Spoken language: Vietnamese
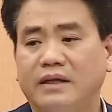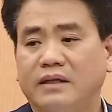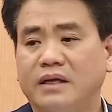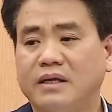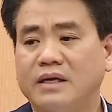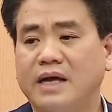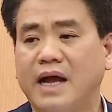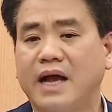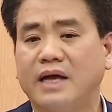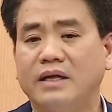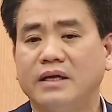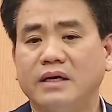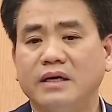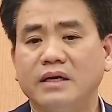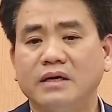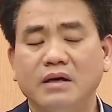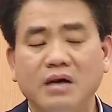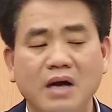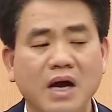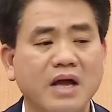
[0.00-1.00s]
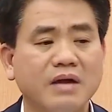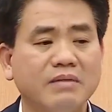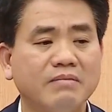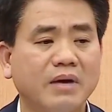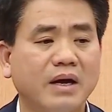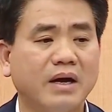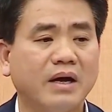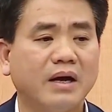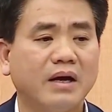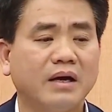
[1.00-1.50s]
để tất cả những cái người
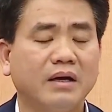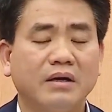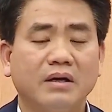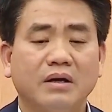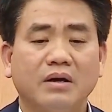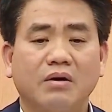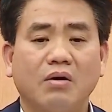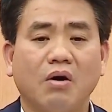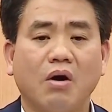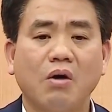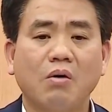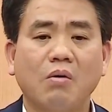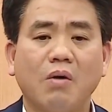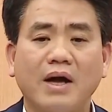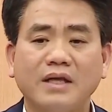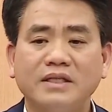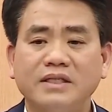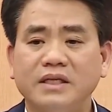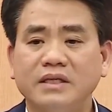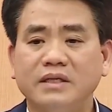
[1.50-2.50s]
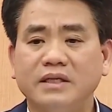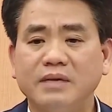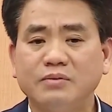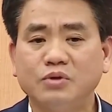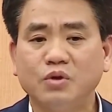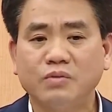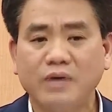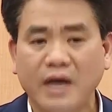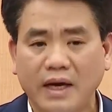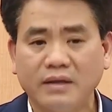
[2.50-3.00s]
mà có quá trình
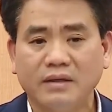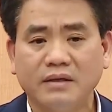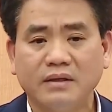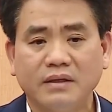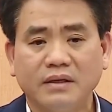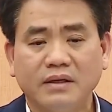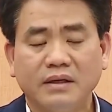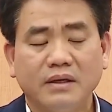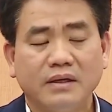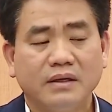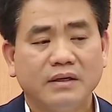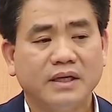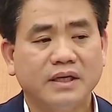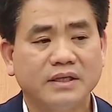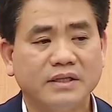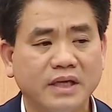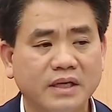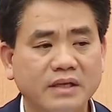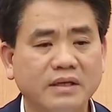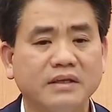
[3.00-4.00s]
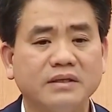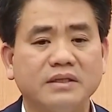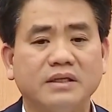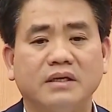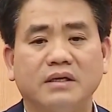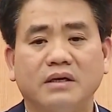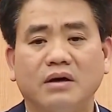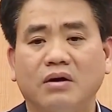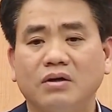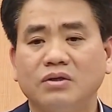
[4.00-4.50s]
tiếp xúc gần để trên
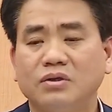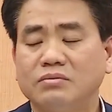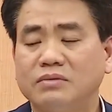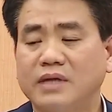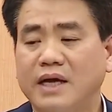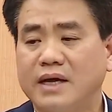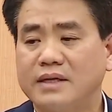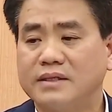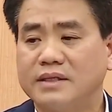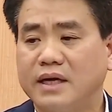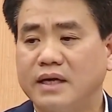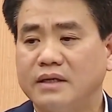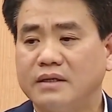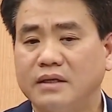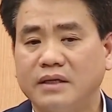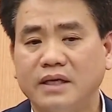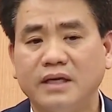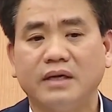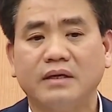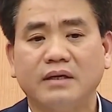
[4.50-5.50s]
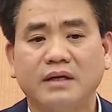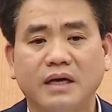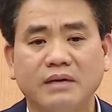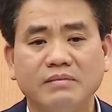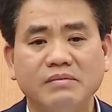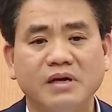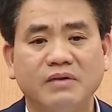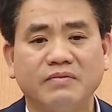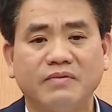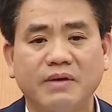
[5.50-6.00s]
cơ sở đó chúng ta sẽ thực hiện
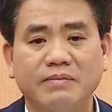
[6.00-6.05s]
các